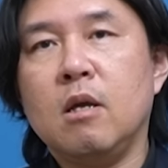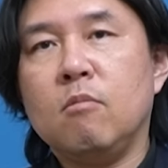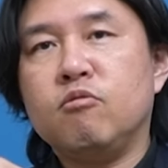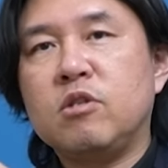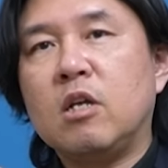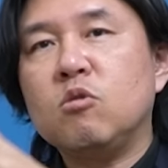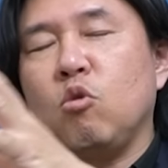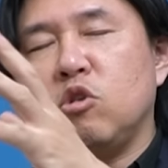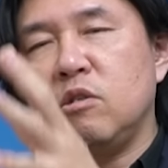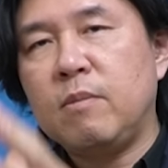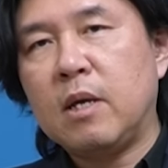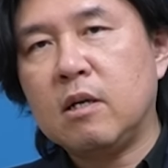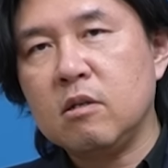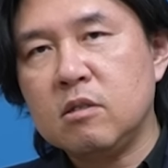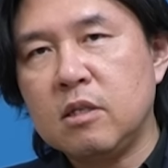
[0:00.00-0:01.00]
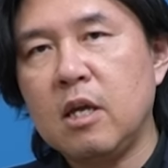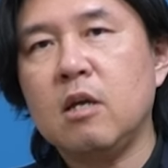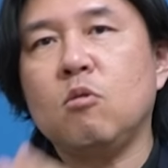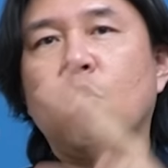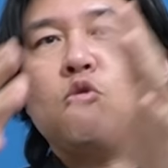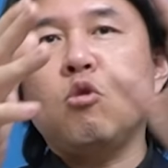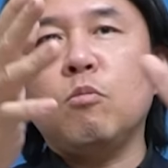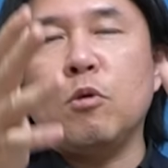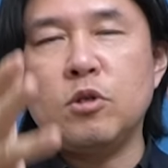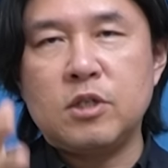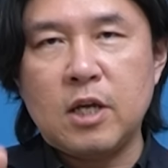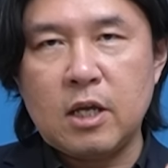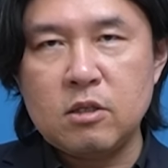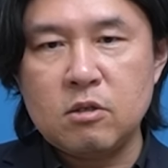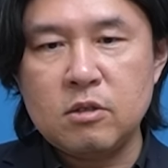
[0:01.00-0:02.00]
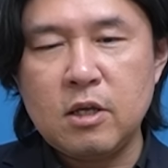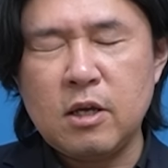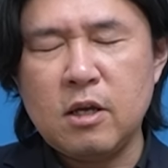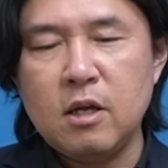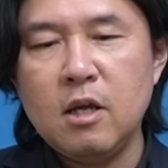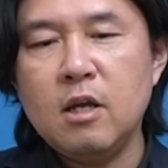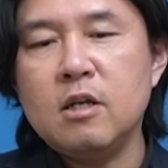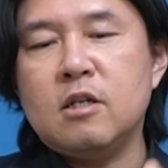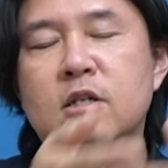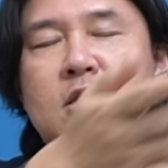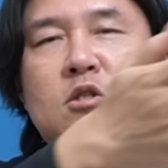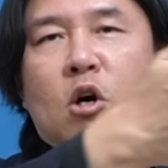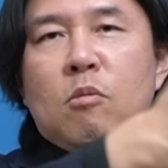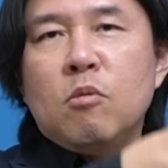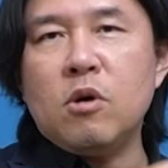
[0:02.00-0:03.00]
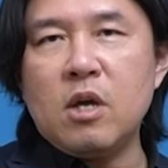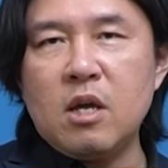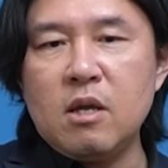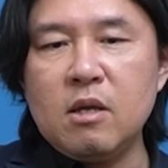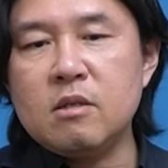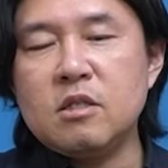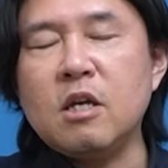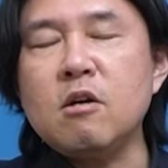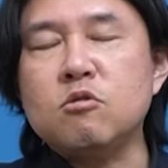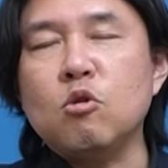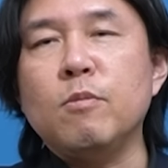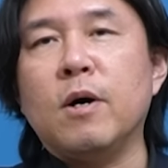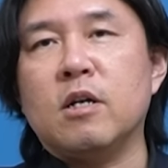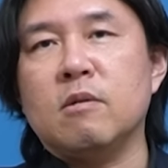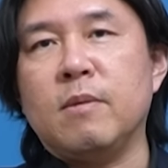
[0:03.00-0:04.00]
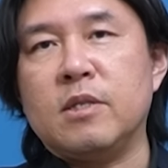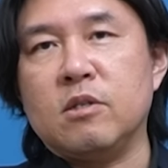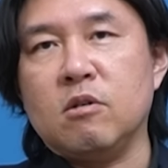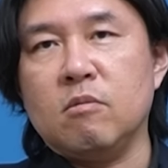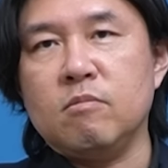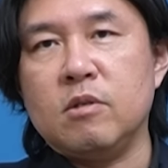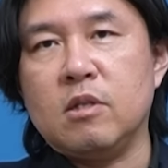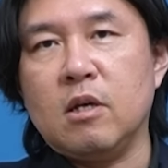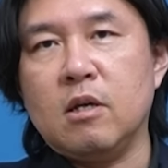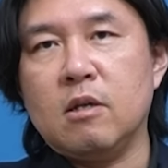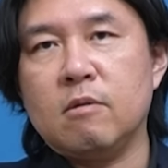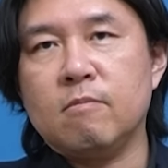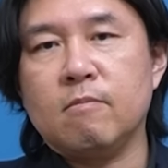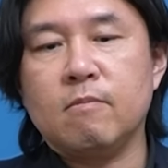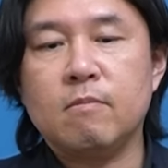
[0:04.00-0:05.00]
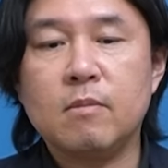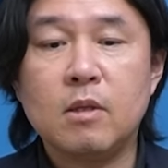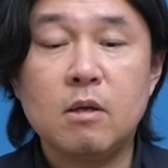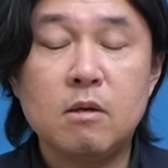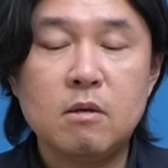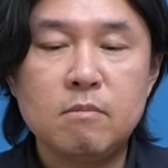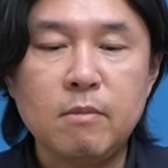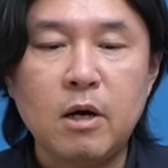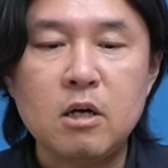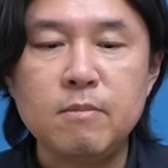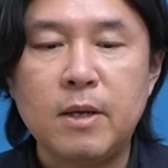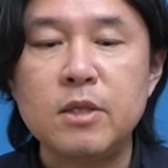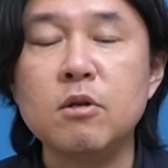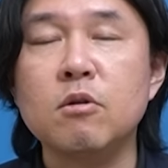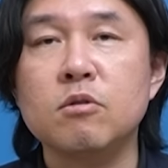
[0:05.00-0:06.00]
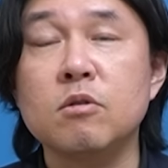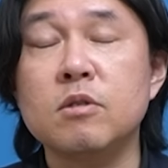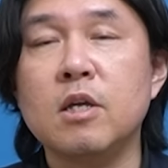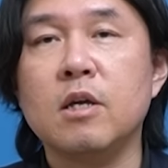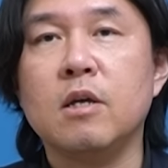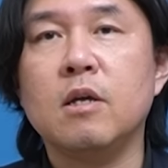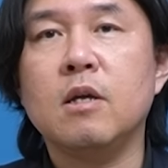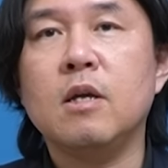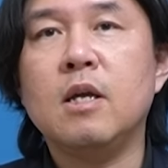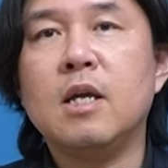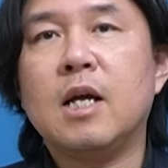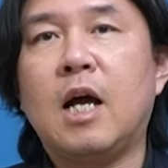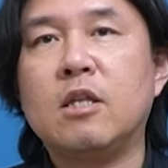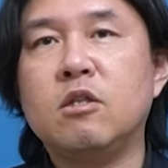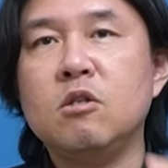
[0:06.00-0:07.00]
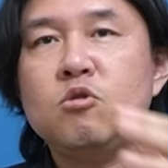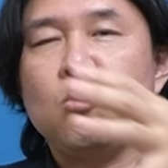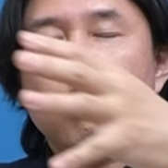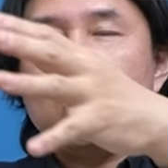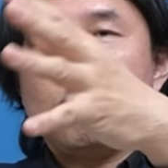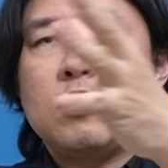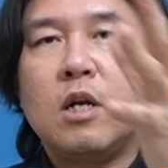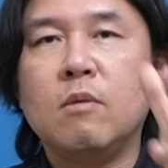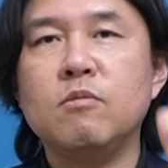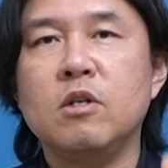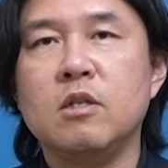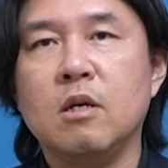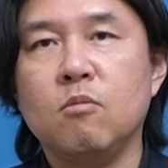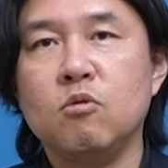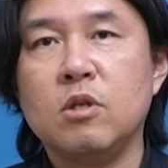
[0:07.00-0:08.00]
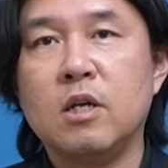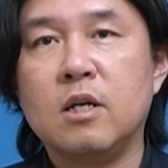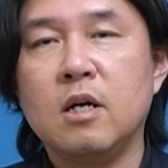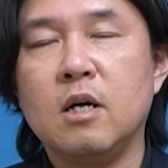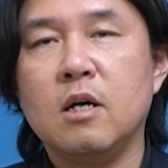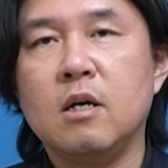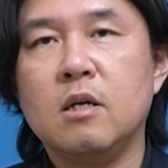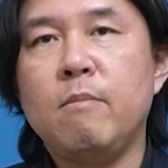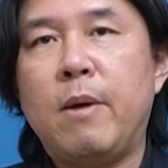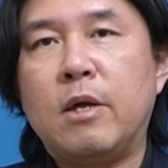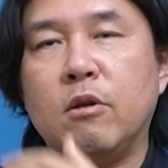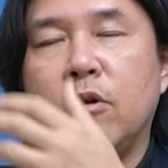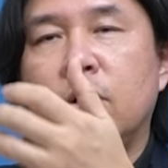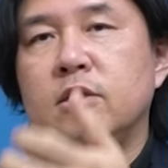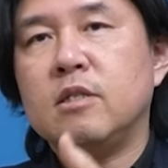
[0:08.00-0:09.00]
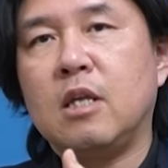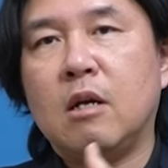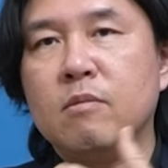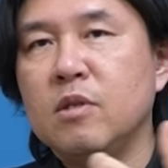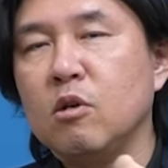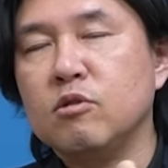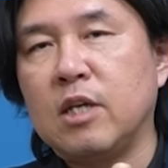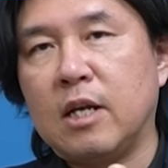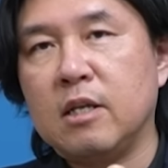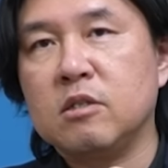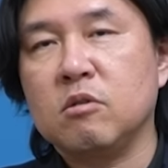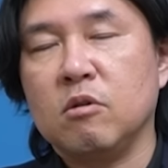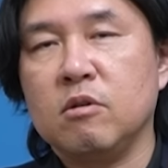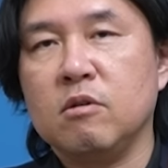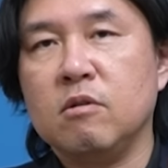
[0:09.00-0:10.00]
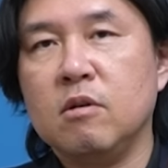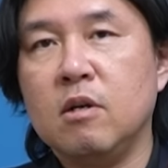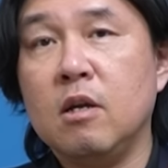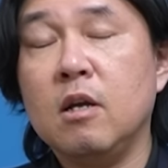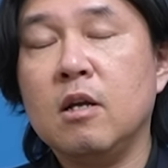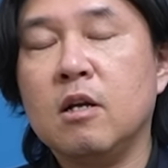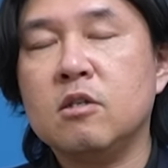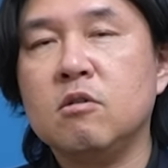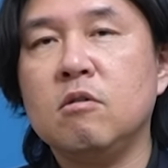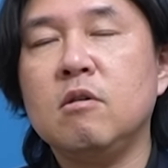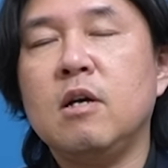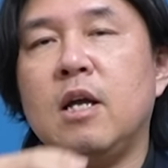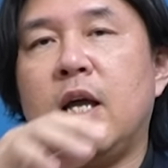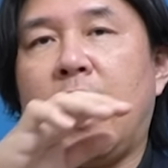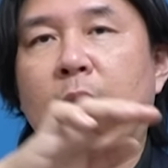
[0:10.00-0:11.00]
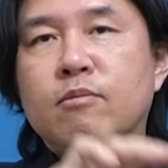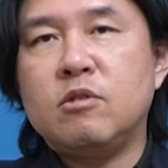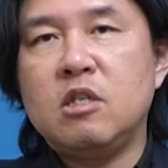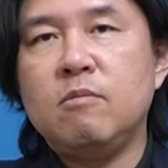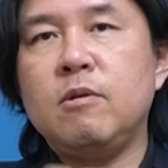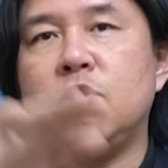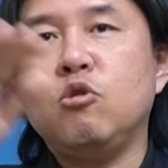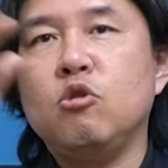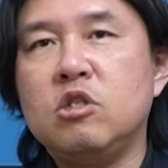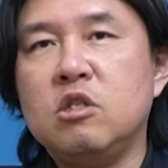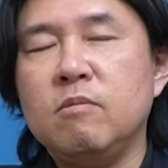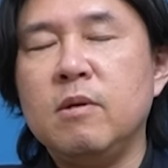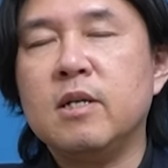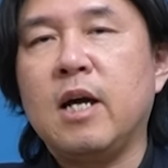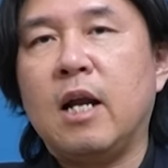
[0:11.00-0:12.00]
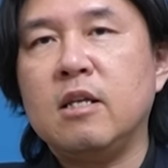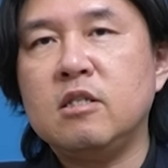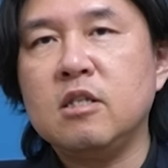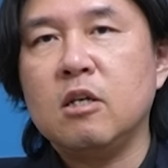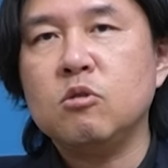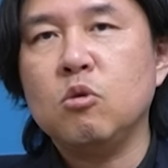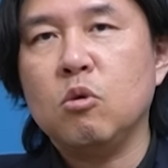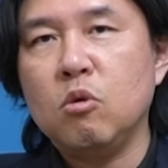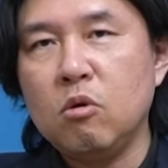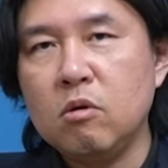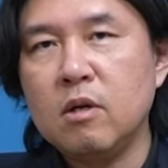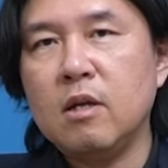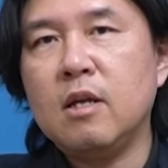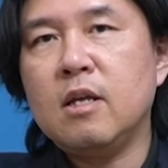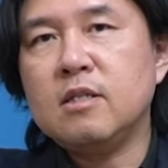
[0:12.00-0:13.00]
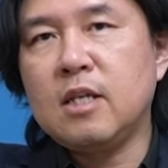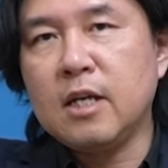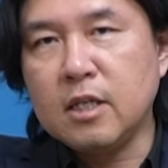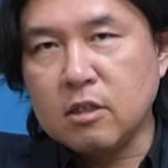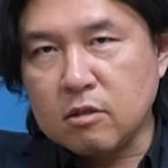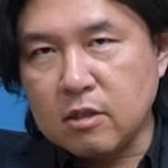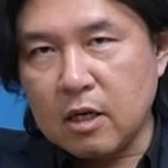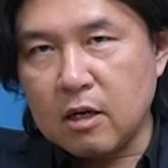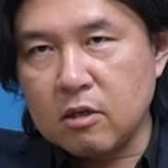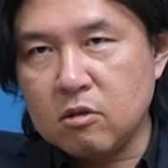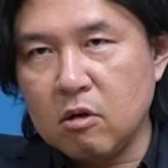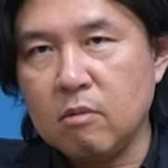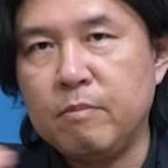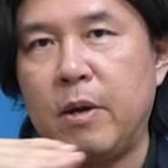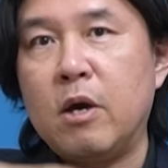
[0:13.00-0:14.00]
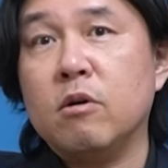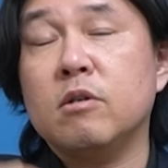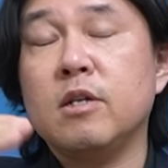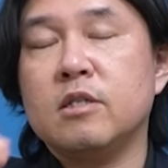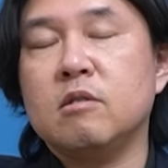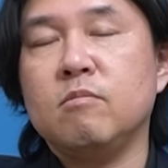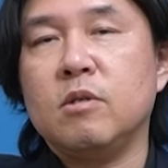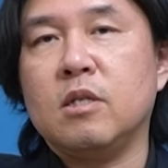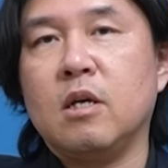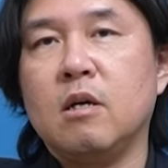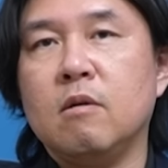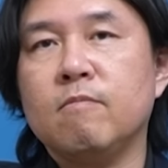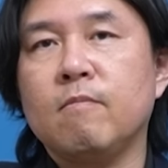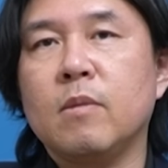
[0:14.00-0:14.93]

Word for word: 부산 도심의 끝에 공동묘지가 있는데 그 너머에 태극도 마을을 만든 겁니다. 마을을 만들었는데 같은 종교 사람들이다 보니까 배려를 나름대로 잘했어요. 그래서 앞집이 뒷집을 가리지 않도록 산기슭 따라서 배열을 했습니다.